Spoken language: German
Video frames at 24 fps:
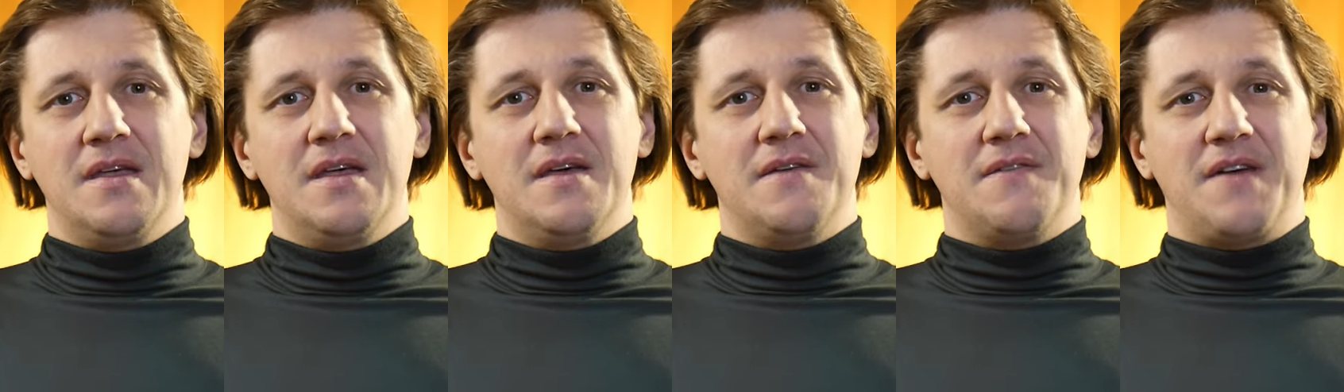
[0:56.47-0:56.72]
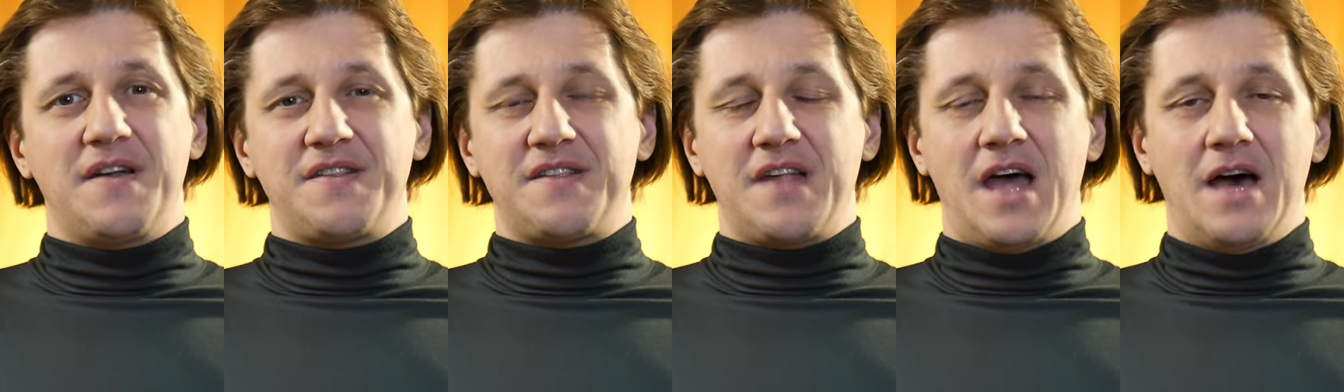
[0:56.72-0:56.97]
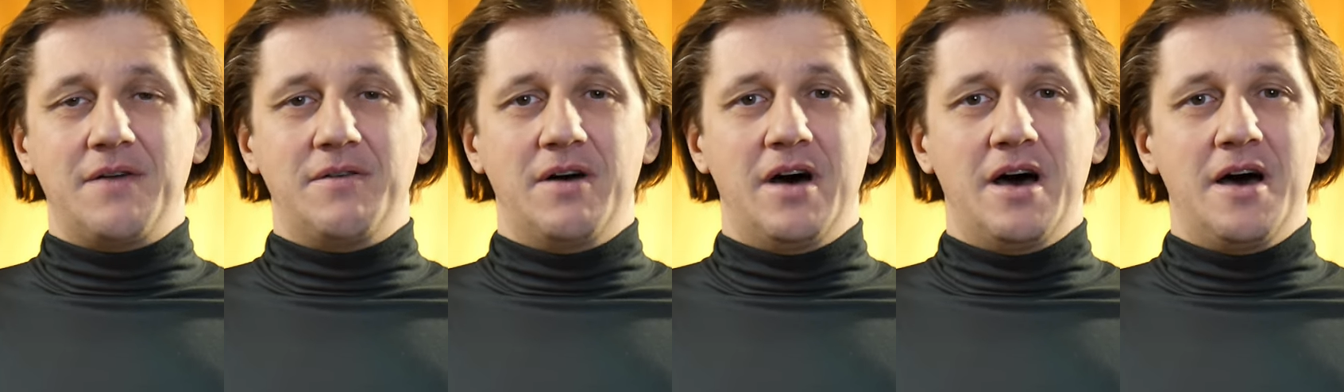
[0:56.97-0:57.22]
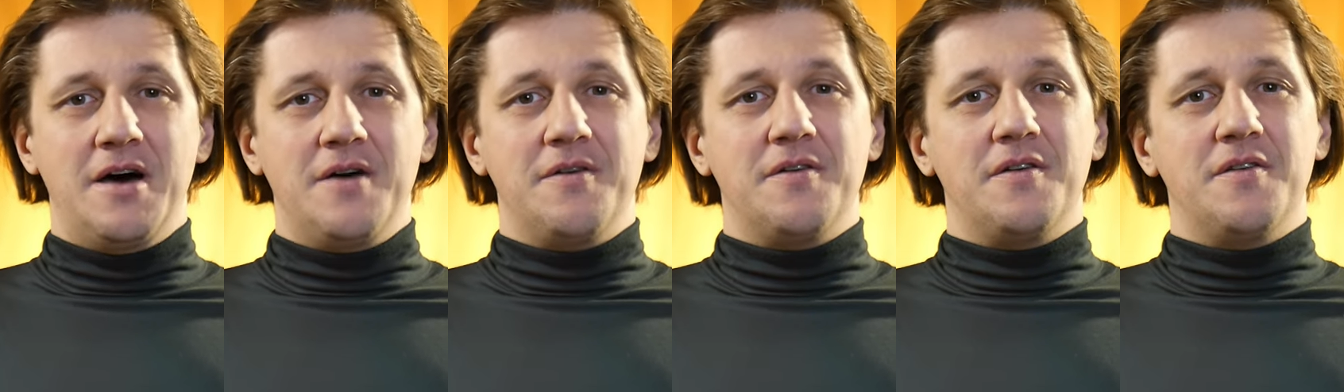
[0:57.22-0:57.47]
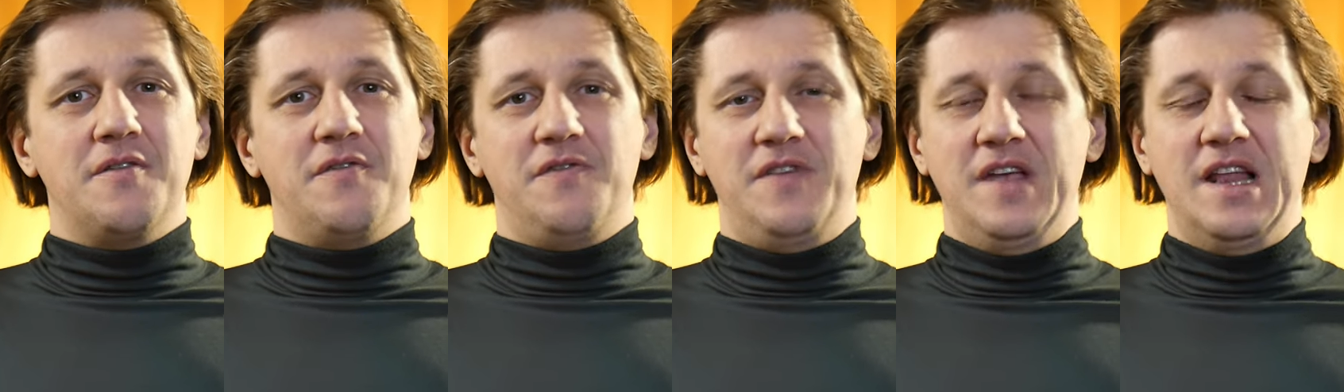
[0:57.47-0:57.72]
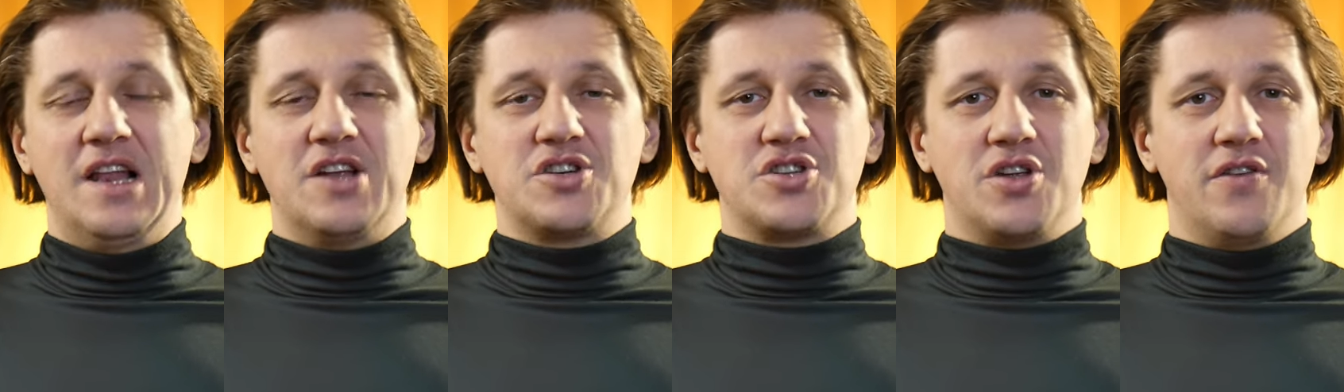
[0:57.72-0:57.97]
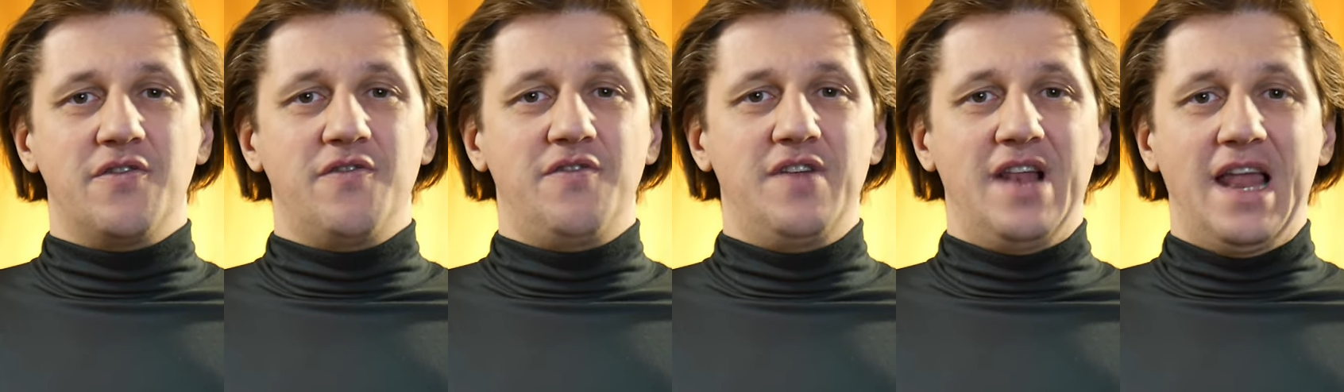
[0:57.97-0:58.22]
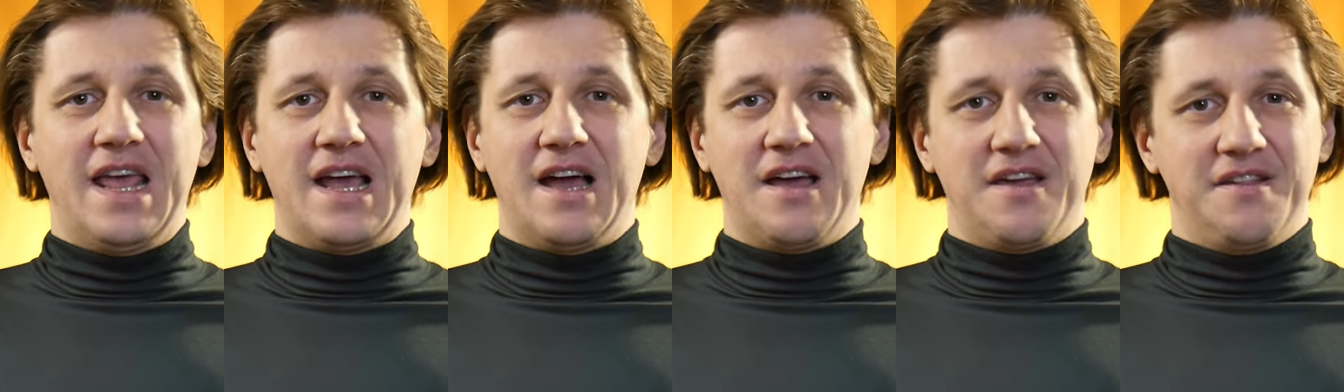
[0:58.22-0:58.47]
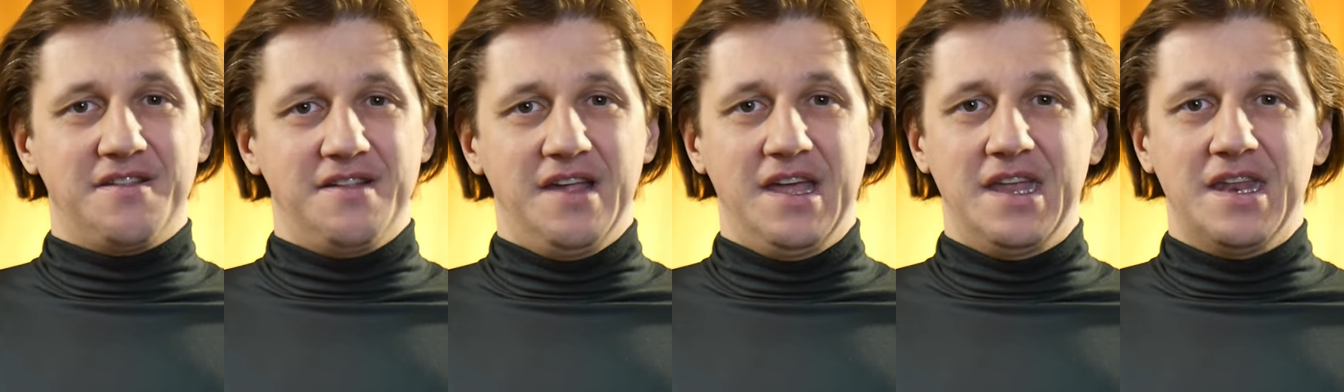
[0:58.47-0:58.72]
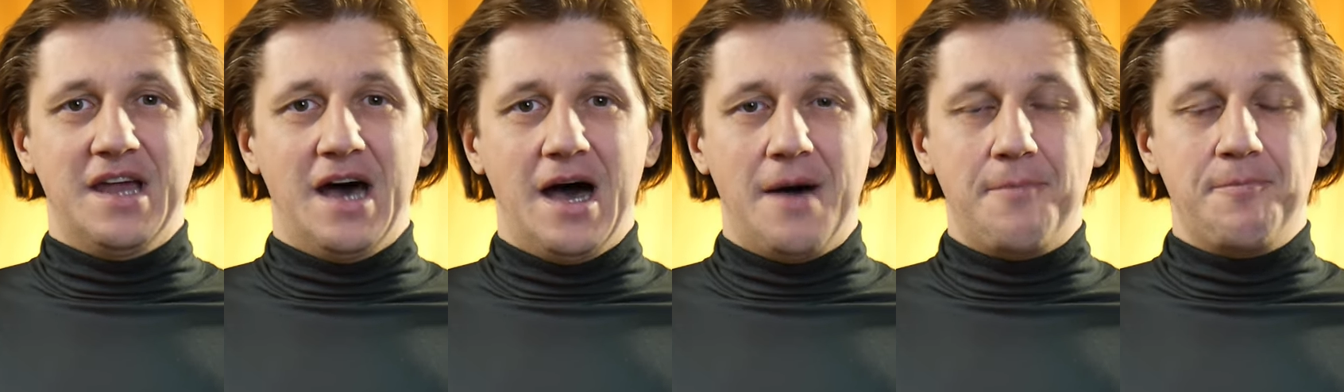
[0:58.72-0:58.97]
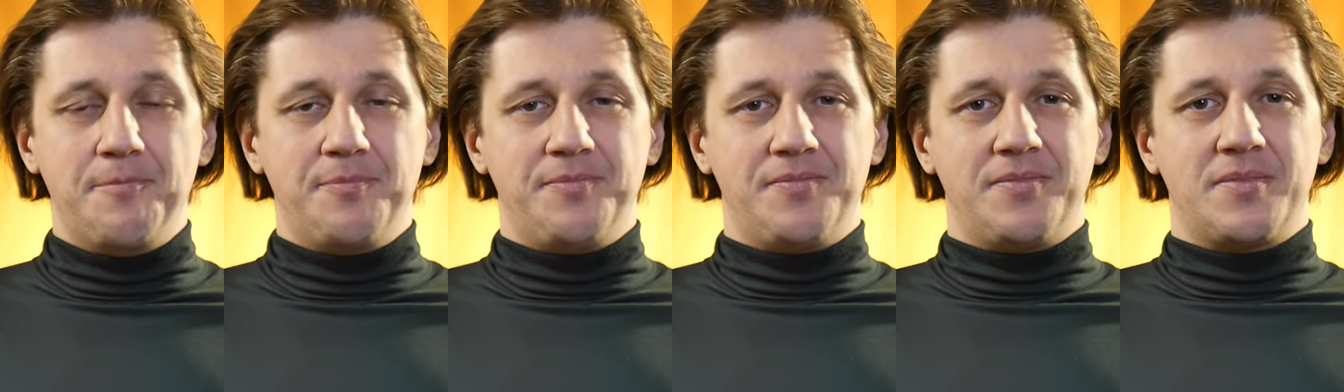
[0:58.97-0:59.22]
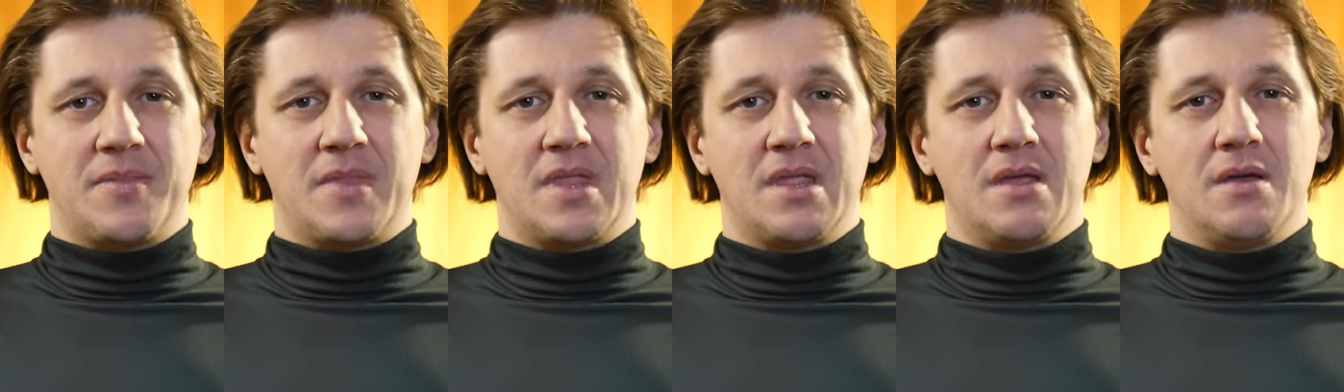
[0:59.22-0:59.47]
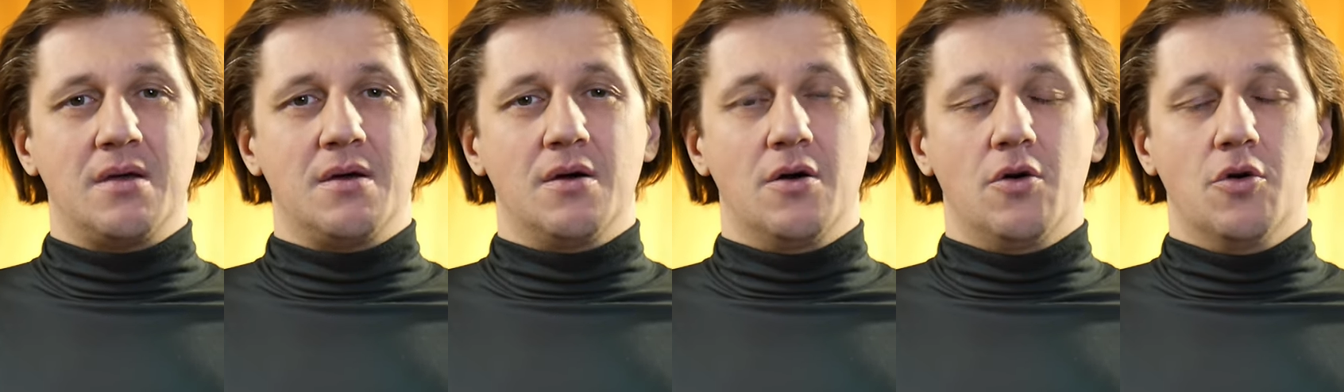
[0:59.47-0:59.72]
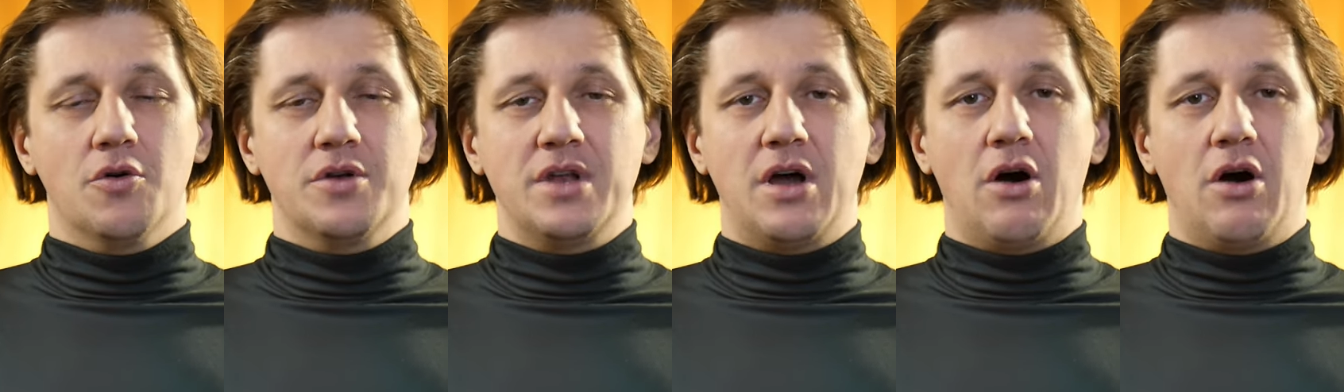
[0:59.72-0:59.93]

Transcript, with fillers: was aber viele schon viel länger gesehen haben und